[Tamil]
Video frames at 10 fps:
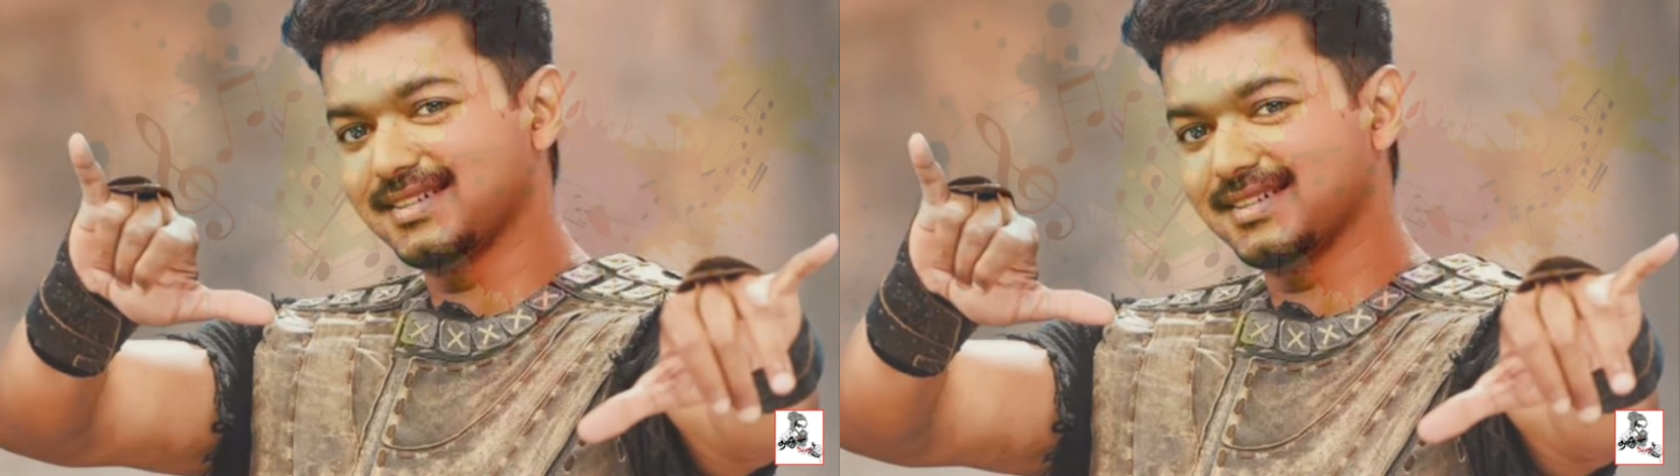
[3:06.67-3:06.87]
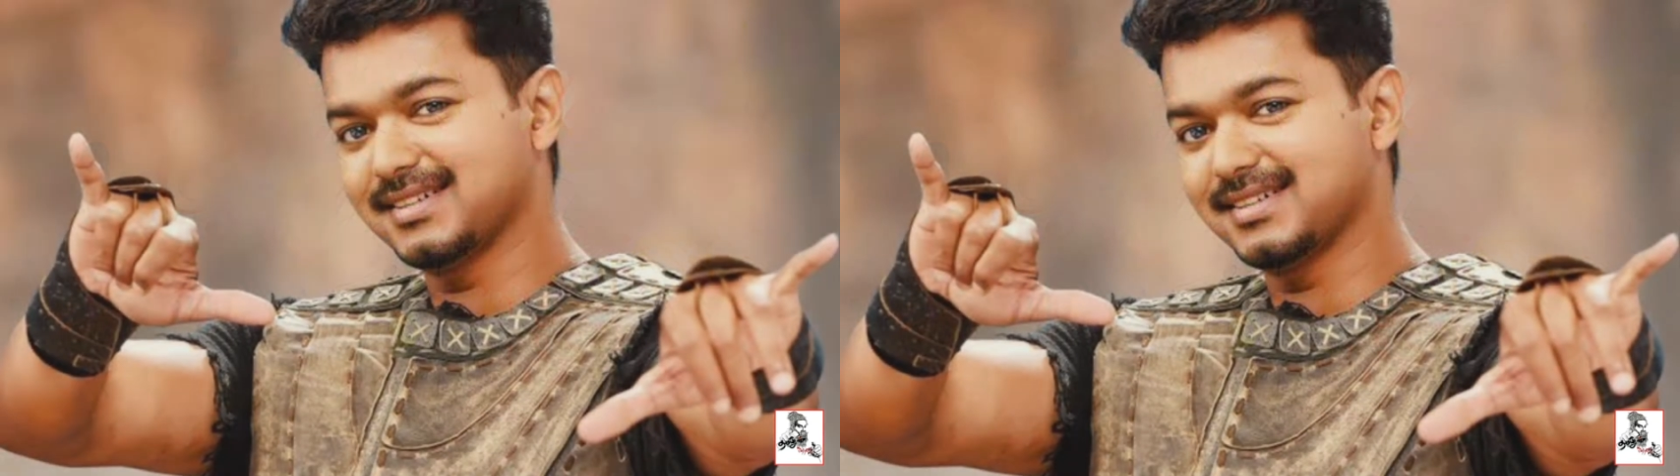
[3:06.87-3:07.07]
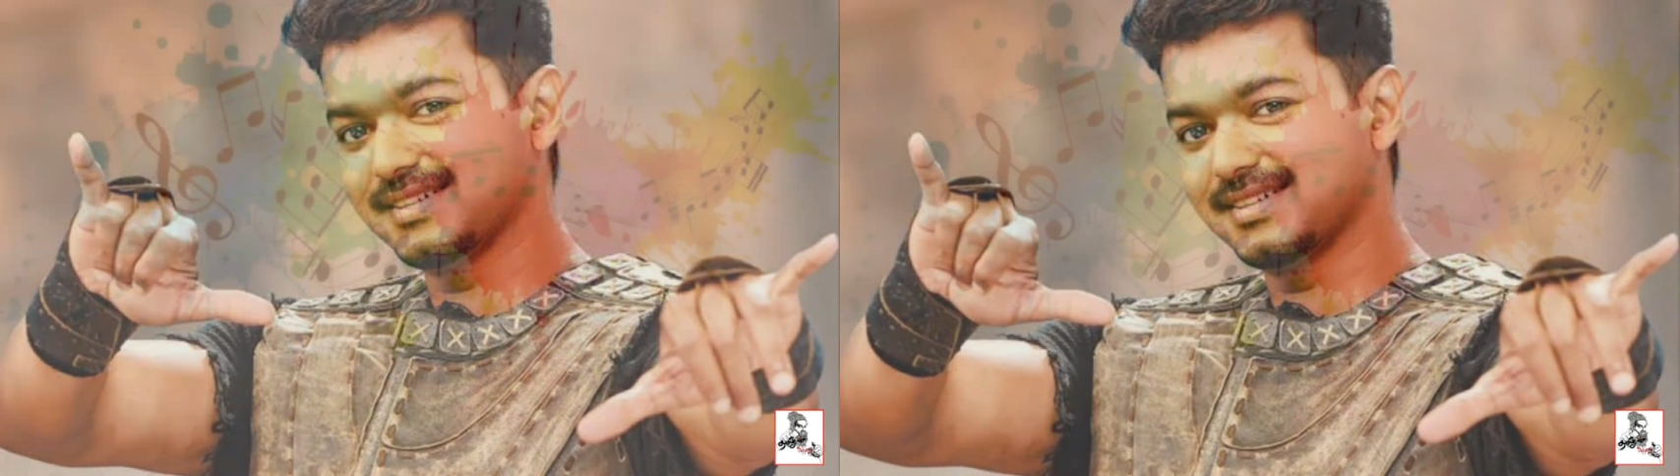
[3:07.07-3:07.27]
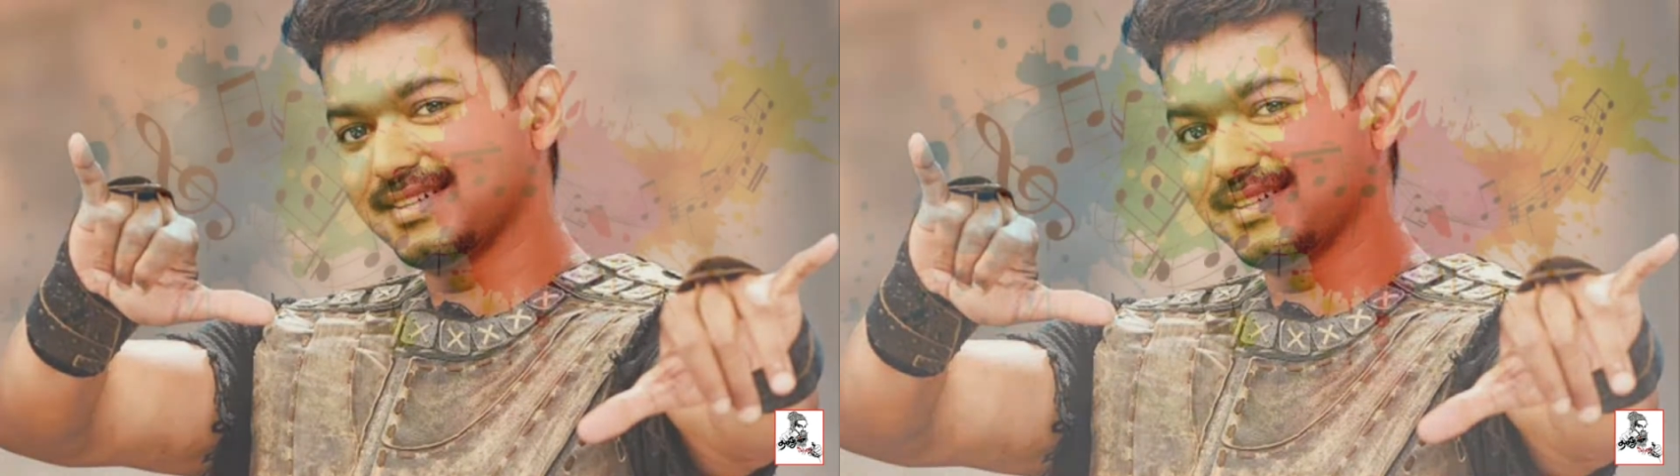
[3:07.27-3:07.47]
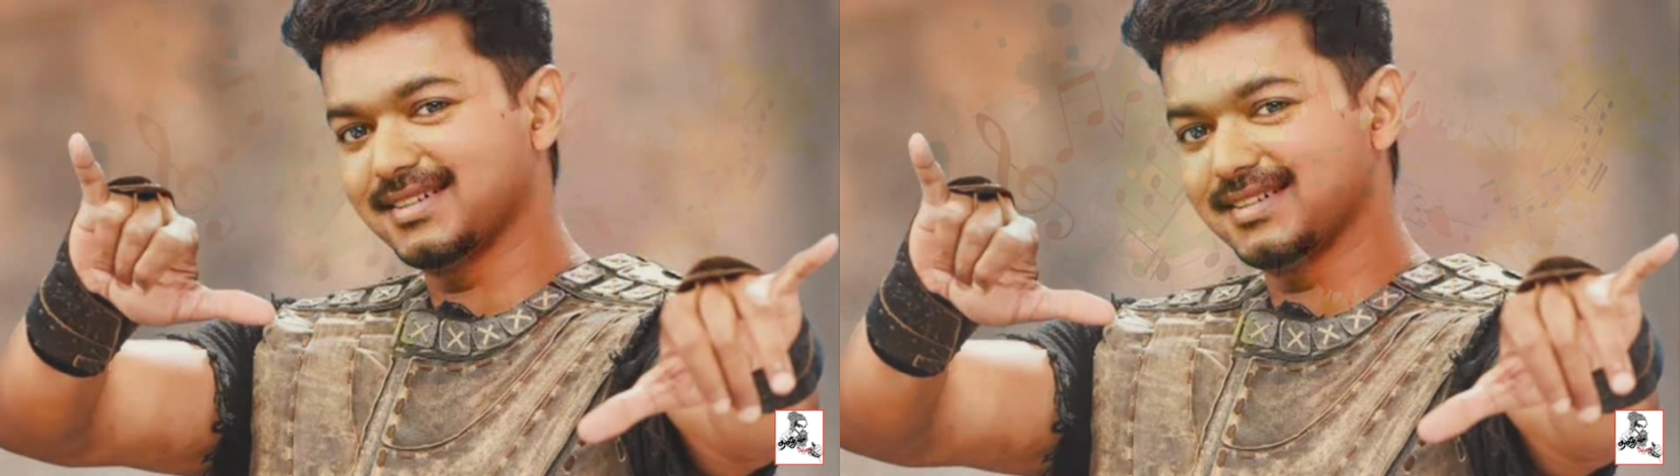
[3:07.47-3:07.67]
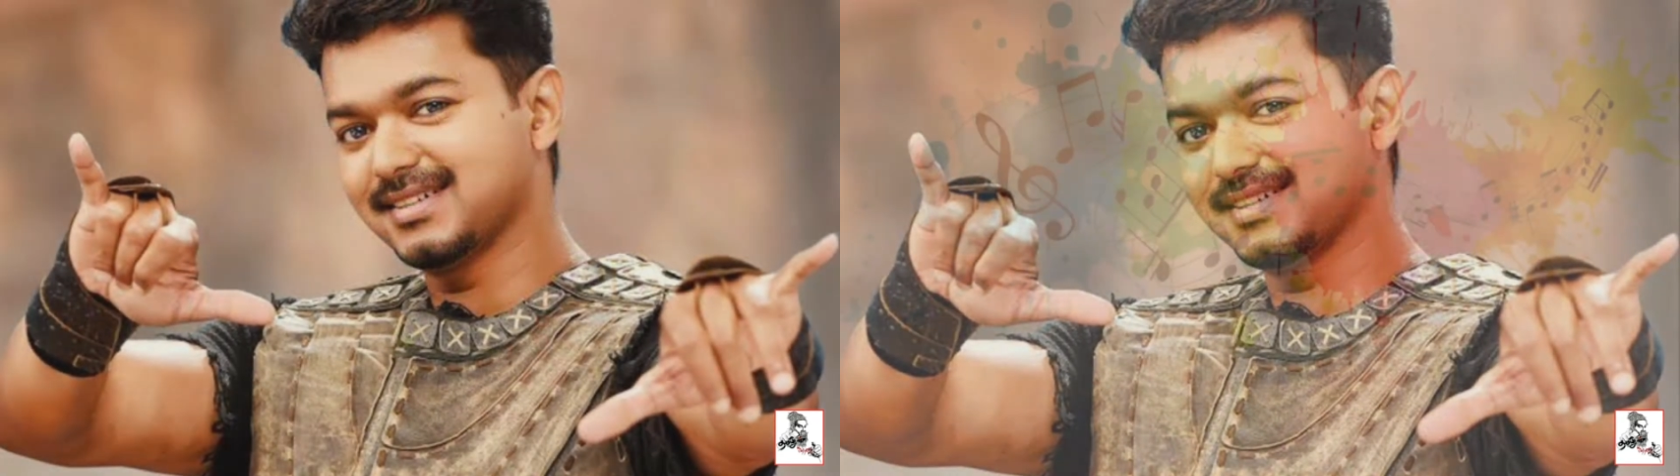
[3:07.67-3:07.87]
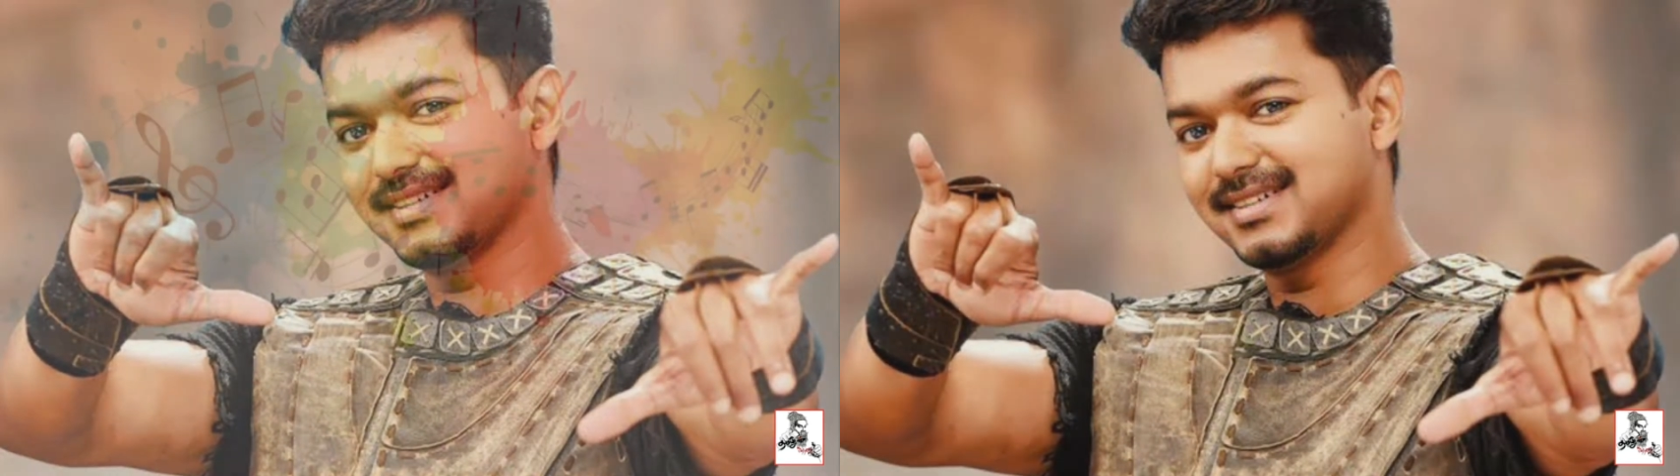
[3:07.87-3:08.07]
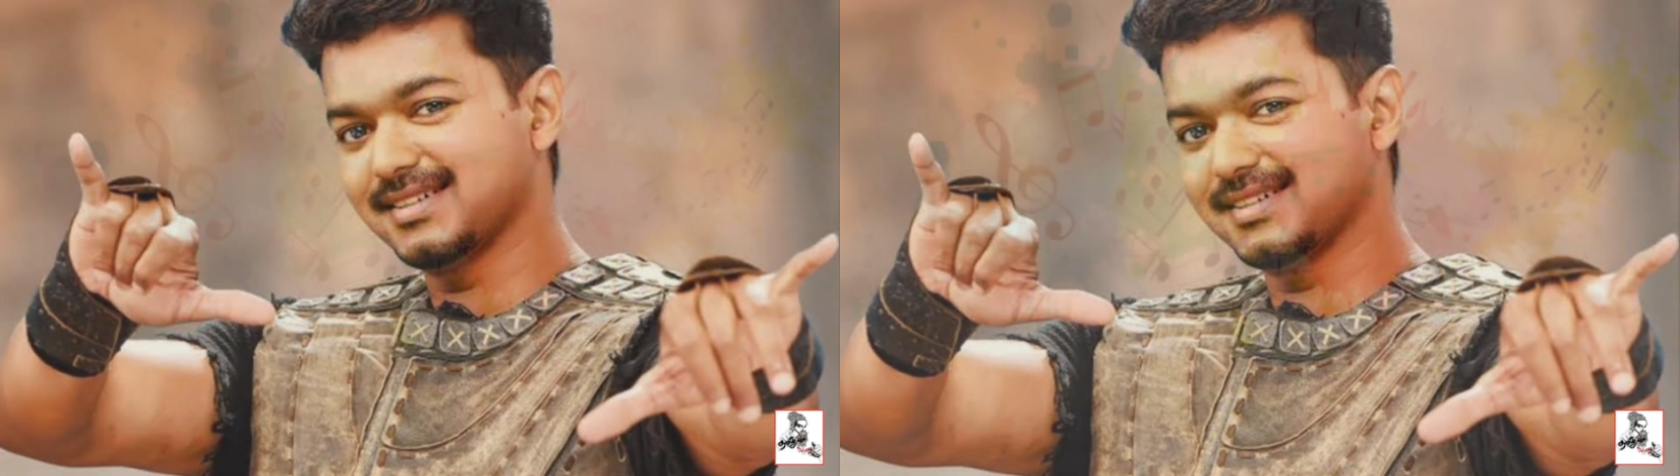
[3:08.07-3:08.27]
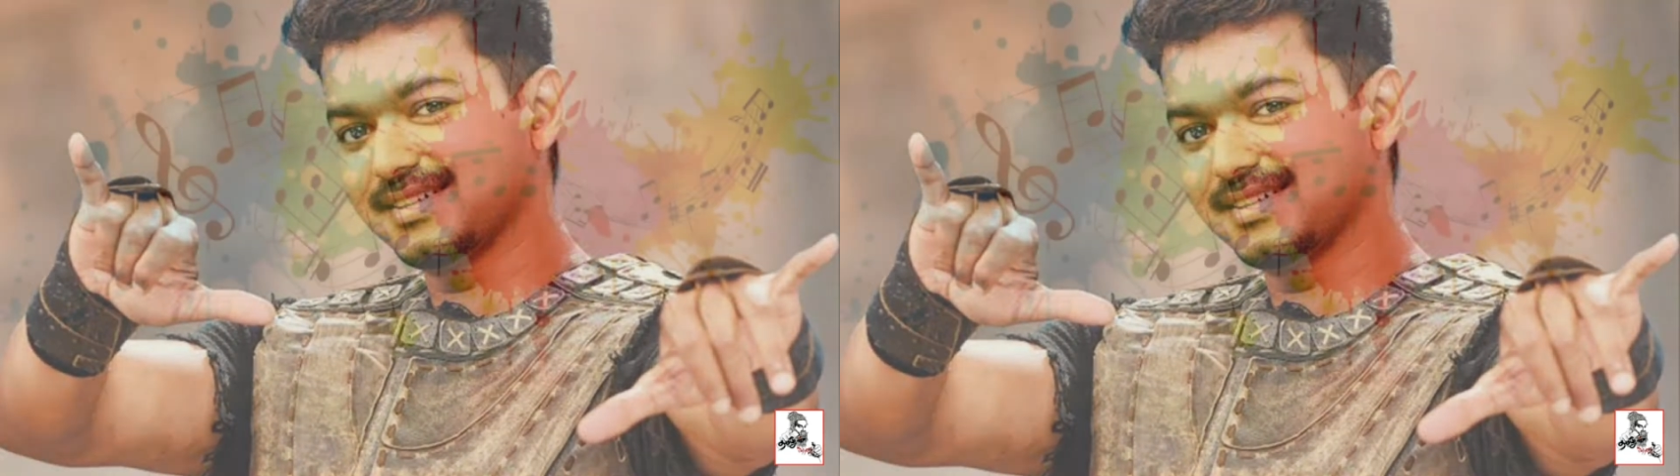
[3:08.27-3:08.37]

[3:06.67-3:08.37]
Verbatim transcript: இதே போல உங்களுக்கு வேற பாடல்கள்